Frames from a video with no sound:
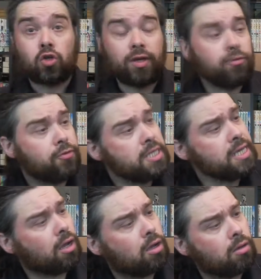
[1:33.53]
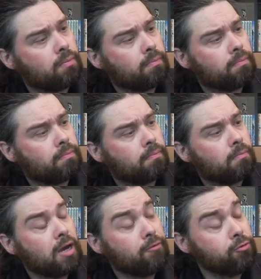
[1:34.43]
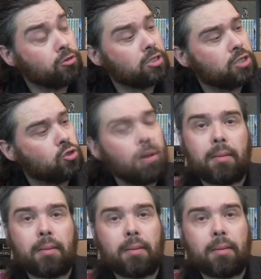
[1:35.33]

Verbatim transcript: Je viens de finir euh, La foudre des dieux,